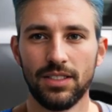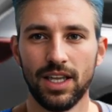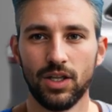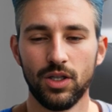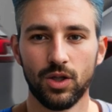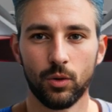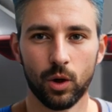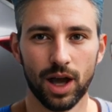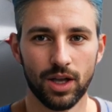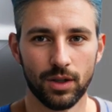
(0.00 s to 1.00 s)
Station
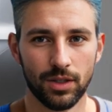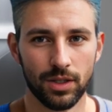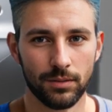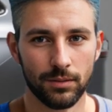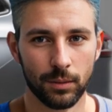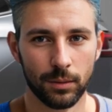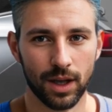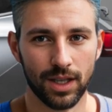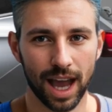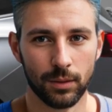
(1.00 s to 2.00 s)
Wagon.
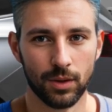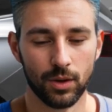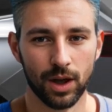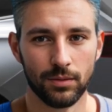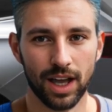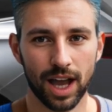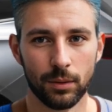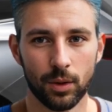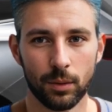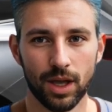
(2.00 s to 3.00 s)
Parliamo di una vera
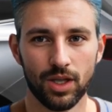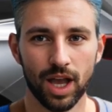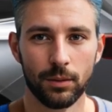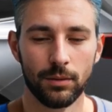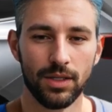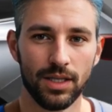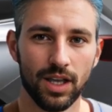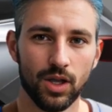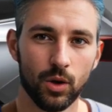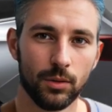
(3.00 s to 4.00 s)
e propria gemma
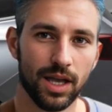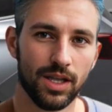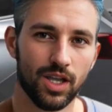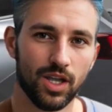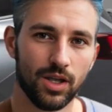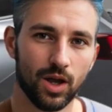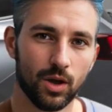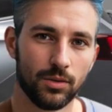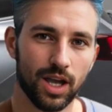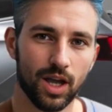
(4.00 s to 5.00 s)
del
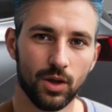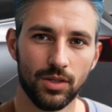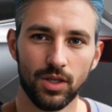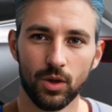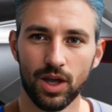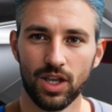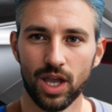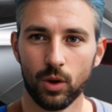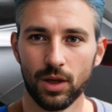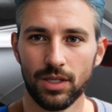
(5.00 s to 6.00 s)
2019 con soli
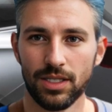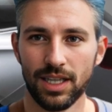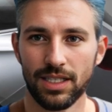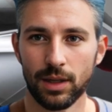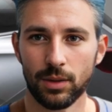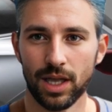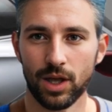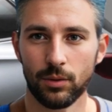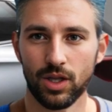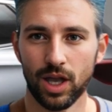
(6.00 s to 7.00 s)

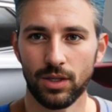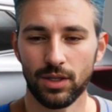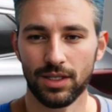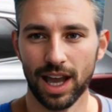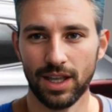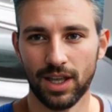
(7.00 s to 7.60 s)
57.906